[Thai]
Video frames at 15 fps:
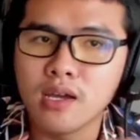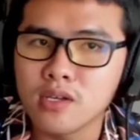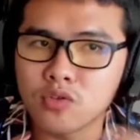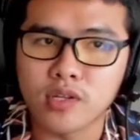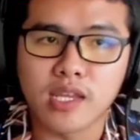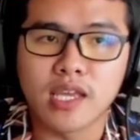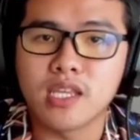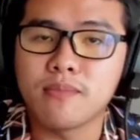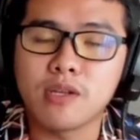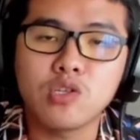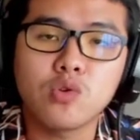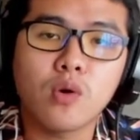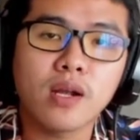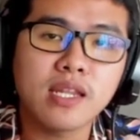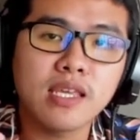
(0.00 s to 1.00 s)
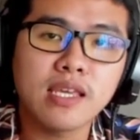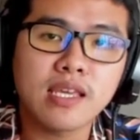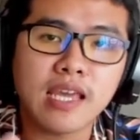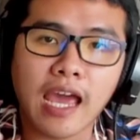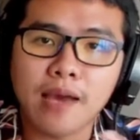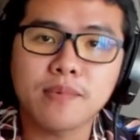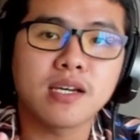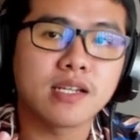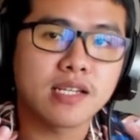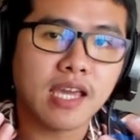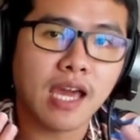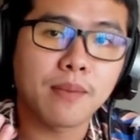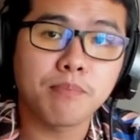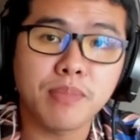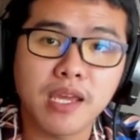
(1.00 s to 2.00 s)
ส่วนใหญ่จะเป็นช่วงที่กราฟเกิด
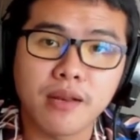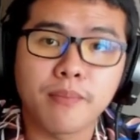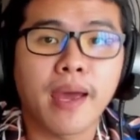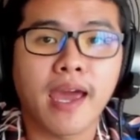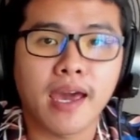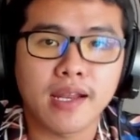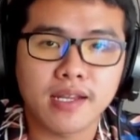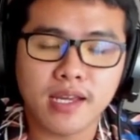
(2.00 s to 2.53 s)
การเปลี่ยนผ่าน